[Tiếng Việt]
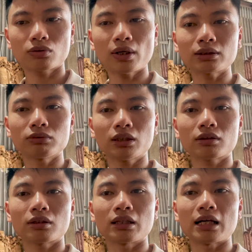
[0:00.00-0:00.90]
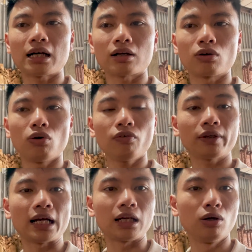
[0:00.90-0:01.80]
Quan trọng nhất là gỗ
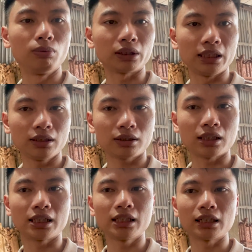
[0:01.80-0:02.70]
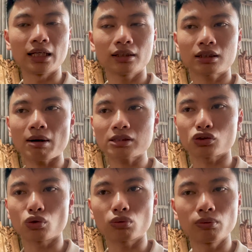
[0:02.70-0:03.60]
phải để lâu một tí thì khi đấy các bác
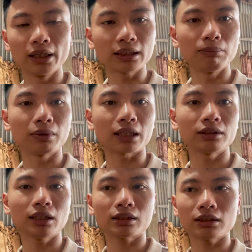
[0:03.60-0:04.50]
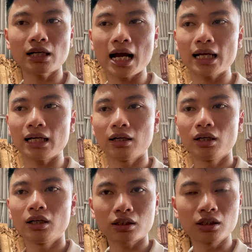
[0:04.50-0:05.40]
sử dụng cũng yên tâm là cái thứ nhất. Cái thứ hai là
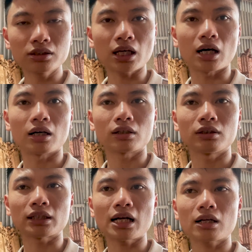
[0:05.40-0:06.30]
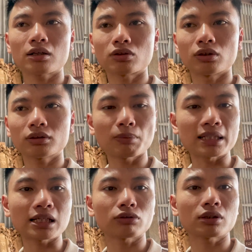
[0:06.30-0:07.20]
cơ sở người ta có
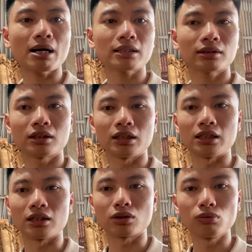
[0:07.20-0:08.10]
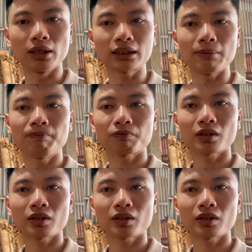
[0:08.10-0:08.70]
bàn giao cho các bác thì cũng yên tâm.